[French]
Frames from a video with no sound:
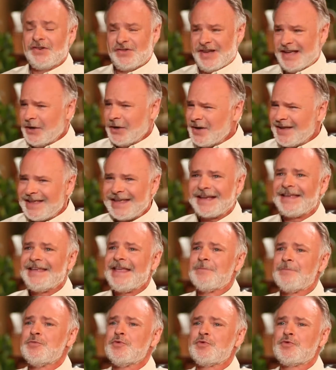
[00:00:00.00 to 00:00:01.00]
J'étais quelqu'un qui
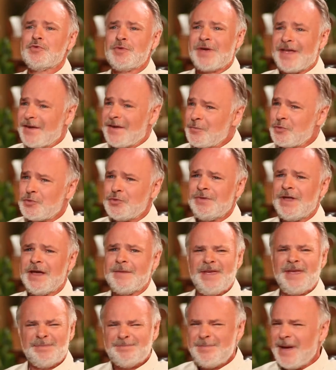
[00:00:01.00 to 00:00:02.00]
riait beaucoup, qui avait beaucoup
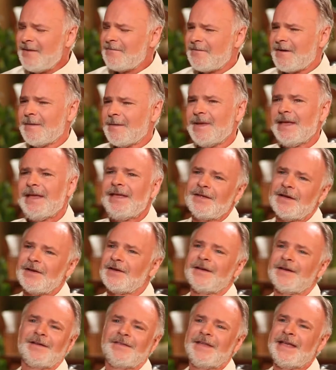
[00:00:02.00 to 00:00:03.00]
d'amis, une belle famille,
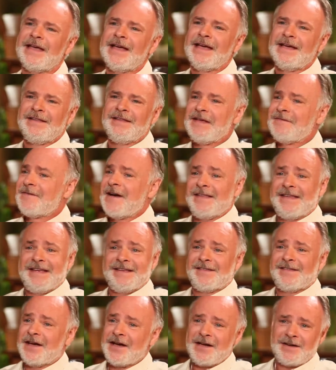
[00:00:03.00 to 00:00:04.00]
euh, des, frères,
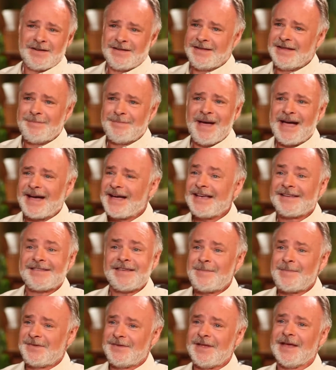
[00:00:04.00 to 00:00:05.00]
des sœurs, des parents
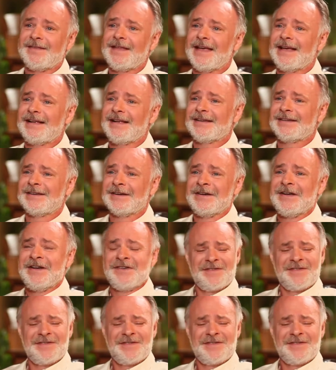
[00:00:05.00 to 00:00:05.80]
exceptionnels.